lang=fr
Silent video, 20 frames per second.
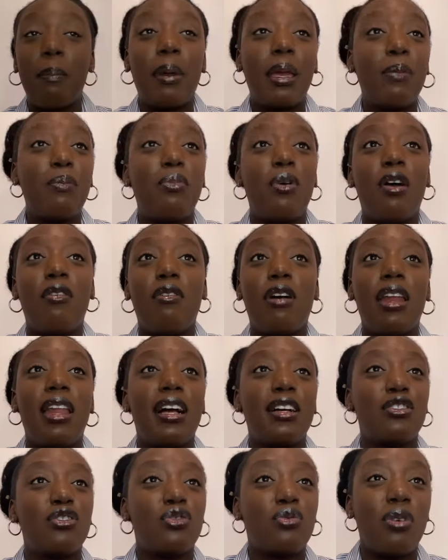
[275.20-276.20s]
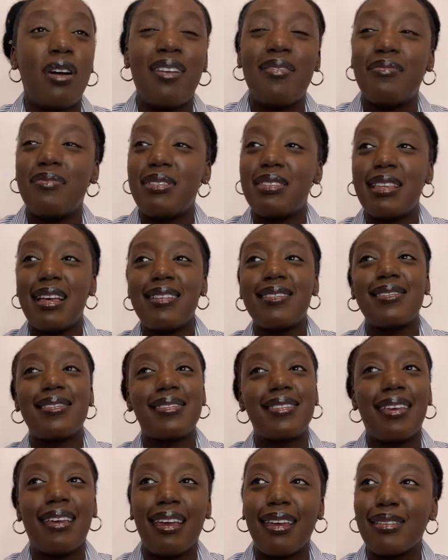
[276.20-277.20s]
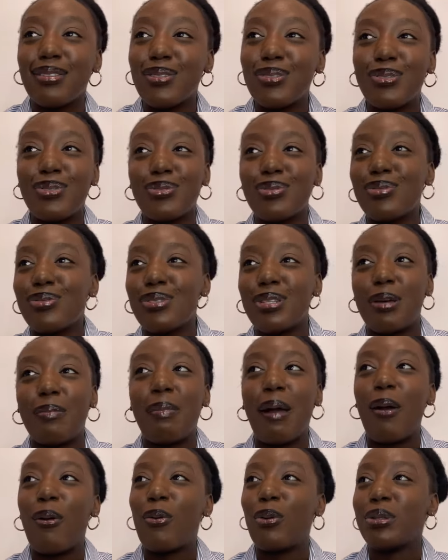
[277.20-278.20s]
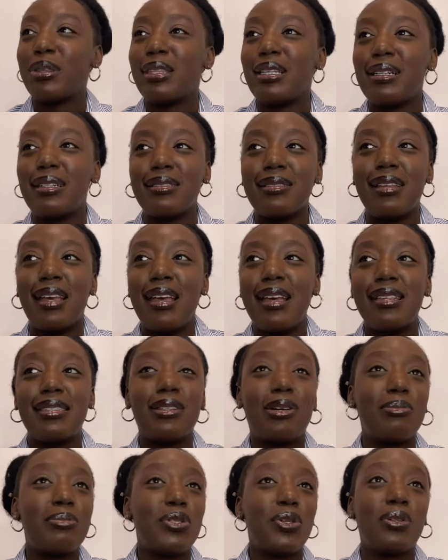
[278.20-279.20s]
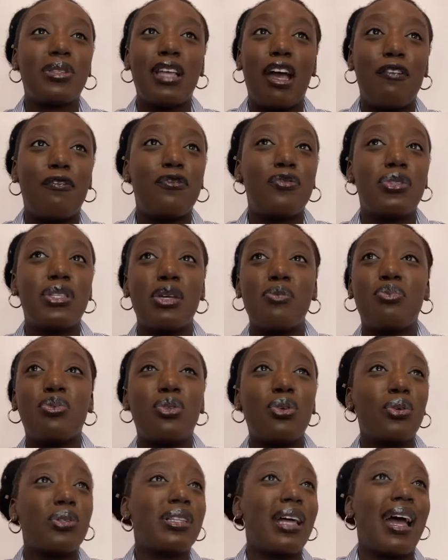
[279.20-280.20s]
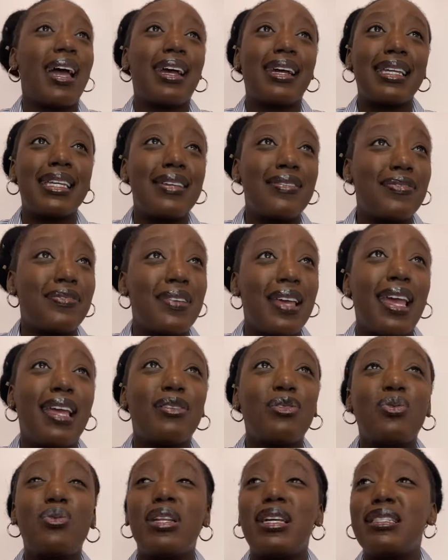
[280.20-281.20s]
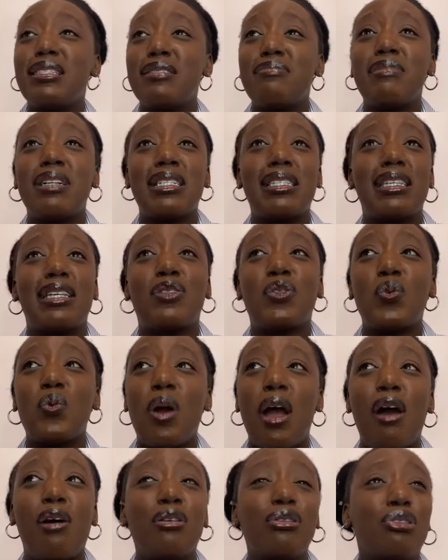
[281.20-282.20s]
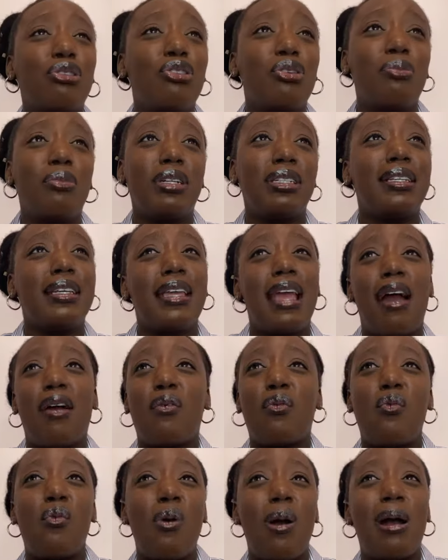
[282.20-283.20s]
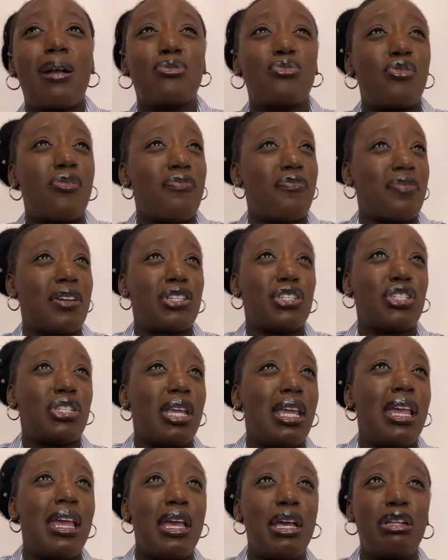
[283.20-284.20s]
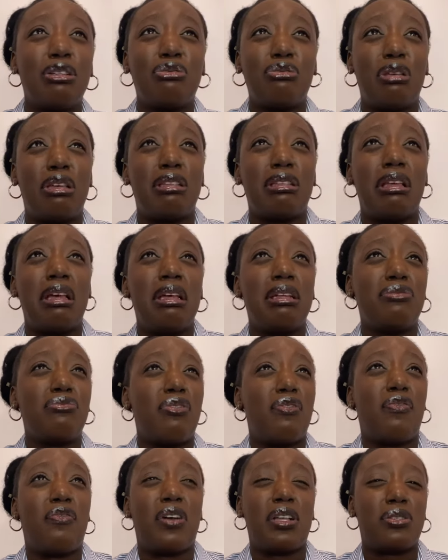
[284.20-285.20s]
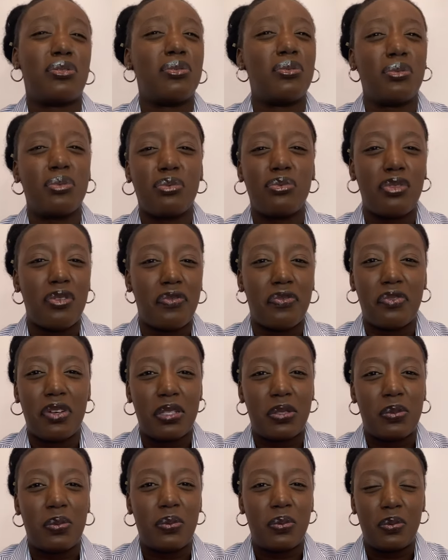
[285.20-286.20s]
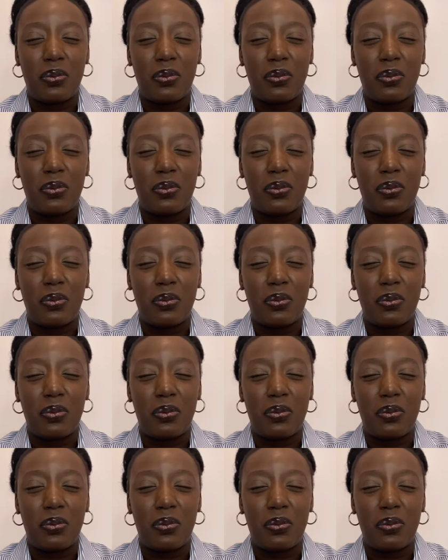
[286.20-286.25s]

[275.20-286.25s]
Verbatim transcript: prie pour avoir la joie, visage serré toujours, tu n'es pas contente, c'est comme si on t'a frustré, pourtant on t'a rien fait. Tous les dimanches, c'est toi, on te demandait, il y a quoi, tu es fâché, tu es, tu es façon, tu es façon.